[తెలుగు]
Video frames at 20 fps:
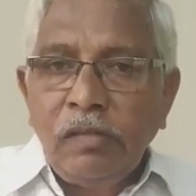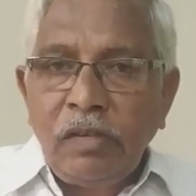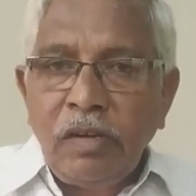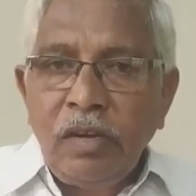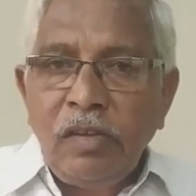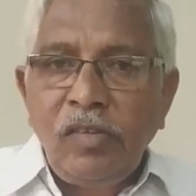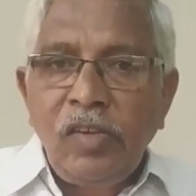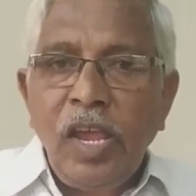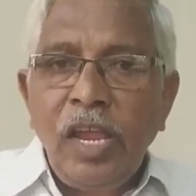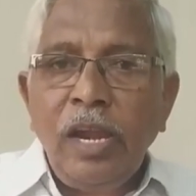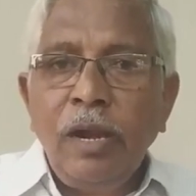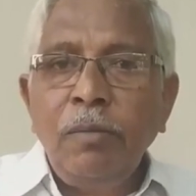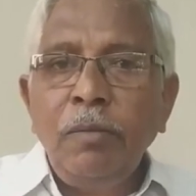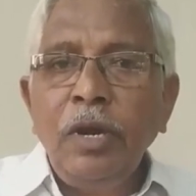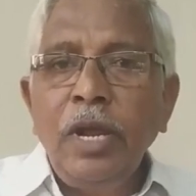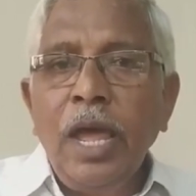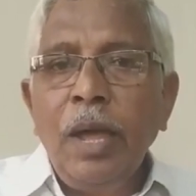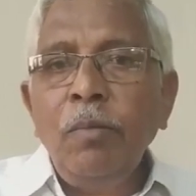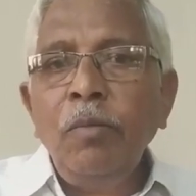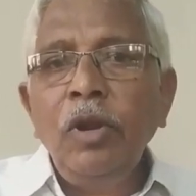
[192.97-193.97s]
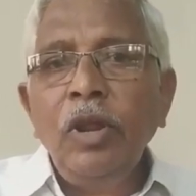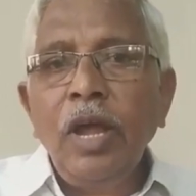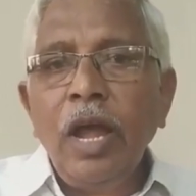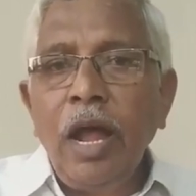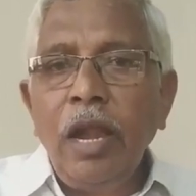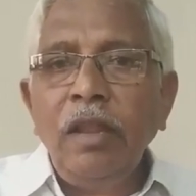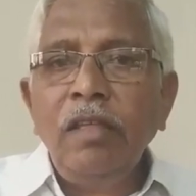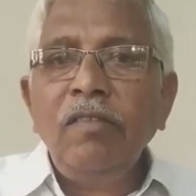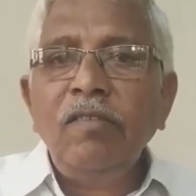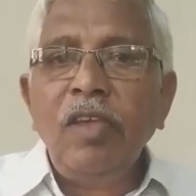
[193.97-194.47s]
ద్వారా శ్రీశైలం
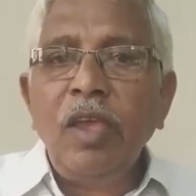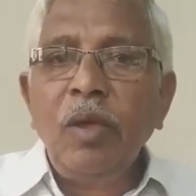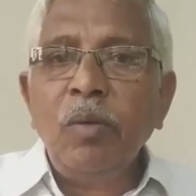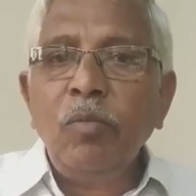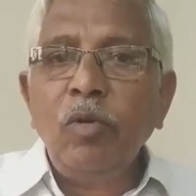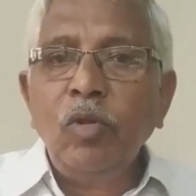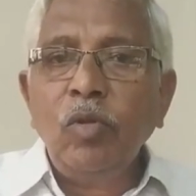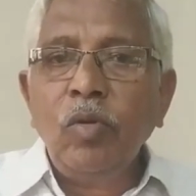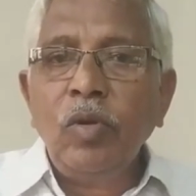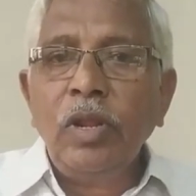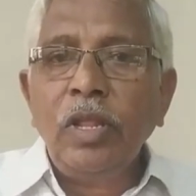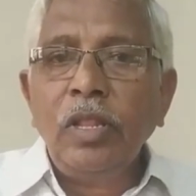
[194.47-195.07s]
డ్యామును ఖాళీ